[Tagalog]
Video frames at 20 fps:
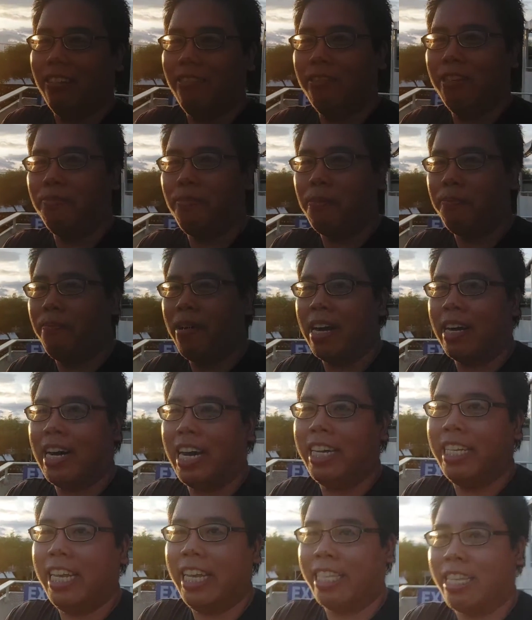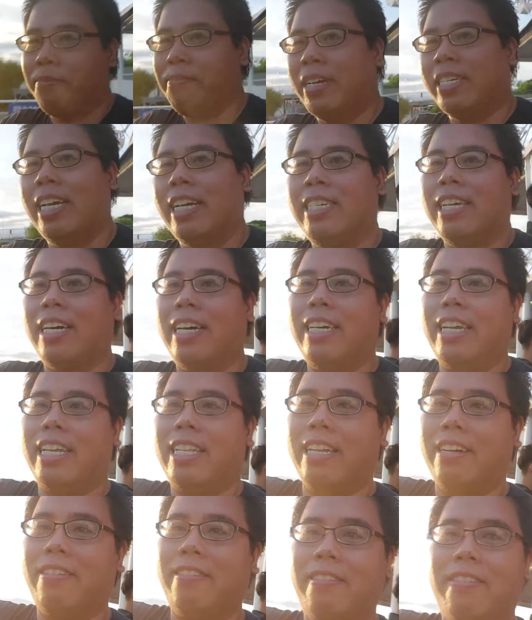ako yung Pampanga, hindi ita
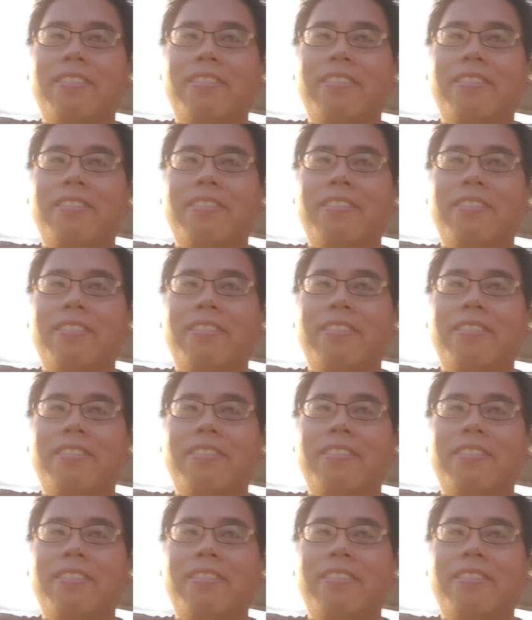masasakyan.